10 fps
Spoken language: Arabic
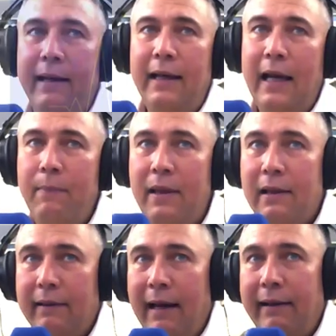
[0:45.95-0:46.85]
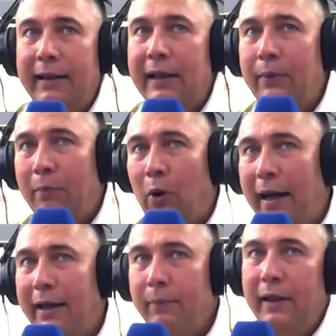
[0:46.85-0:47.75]
هي مثلت يعني نوع
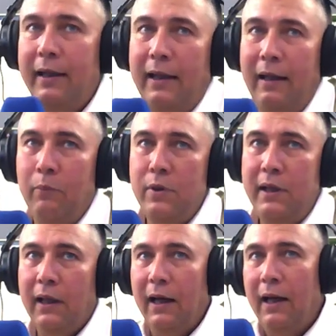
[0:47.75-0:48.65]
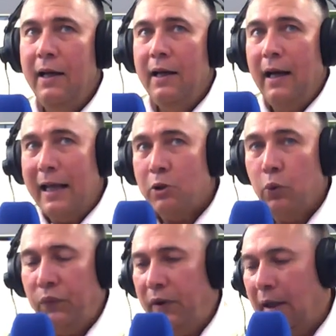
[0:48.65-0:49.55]
معين من الموسيقى
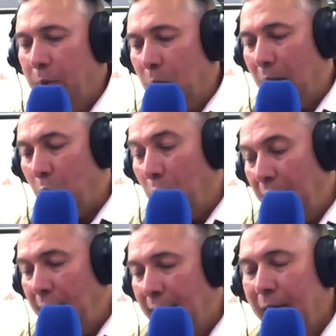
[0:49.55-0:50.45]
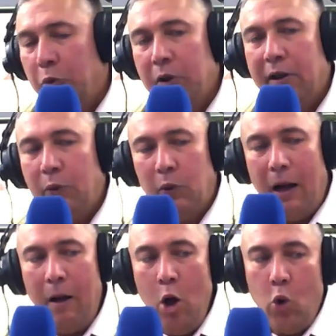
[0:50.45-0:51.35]
الصوفيه والروحيه
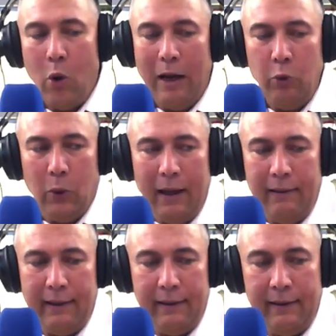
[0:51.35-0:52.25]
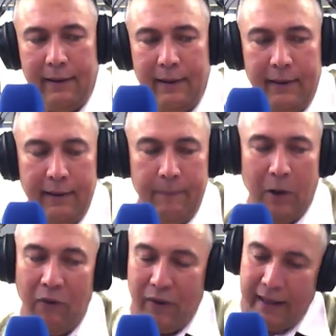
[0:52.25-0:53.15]
المتطوره وعنده ايضا آه،
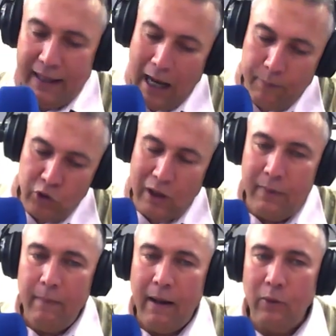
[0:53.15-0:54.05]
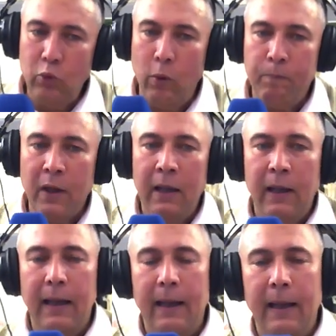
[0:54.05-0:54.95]
الفنان احمد جلمام عنده
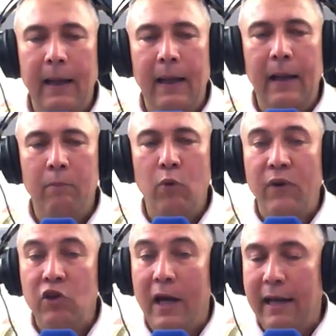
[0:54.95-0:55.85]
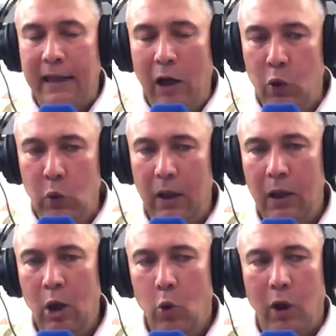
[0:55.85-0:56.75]
آه، مفاجآت حلوة
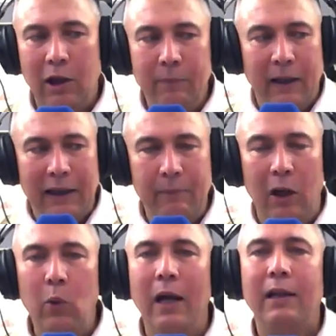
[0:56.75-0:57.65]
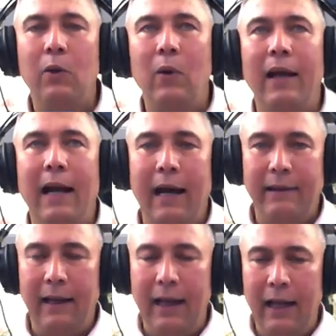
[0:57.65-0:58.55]
وخدم خدم حلوة التوا إلى
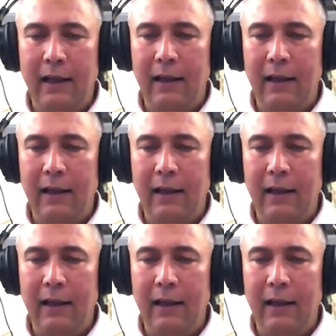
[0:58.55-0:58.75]
حد الآن